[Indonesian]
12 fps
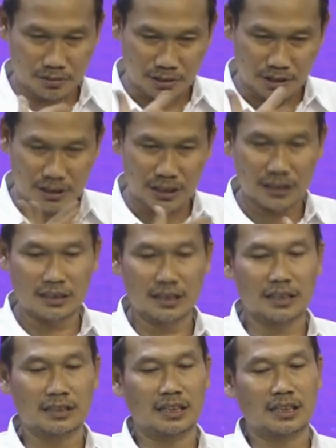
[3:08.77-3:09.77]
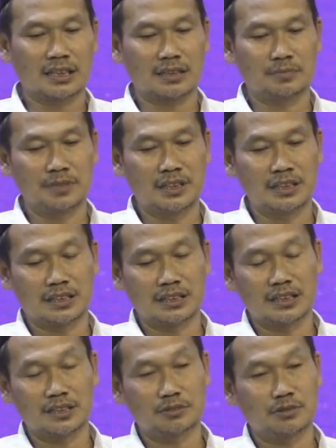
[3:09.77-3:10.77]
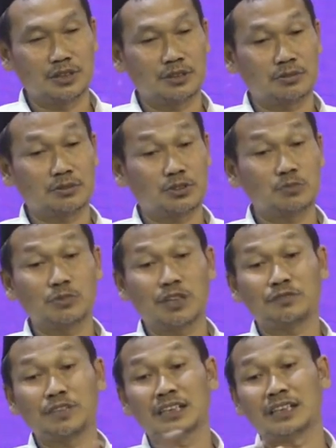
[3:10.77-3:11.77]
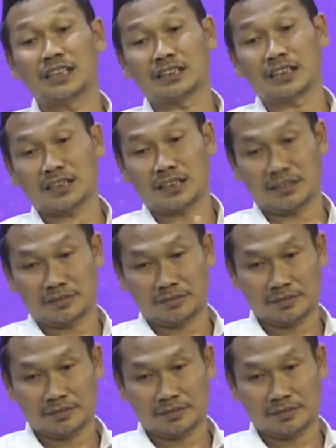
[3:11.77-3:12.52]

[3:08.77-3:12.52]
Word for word: Gusdah di antara kelebihan Ki Jazuli itu semua fan diajarkan.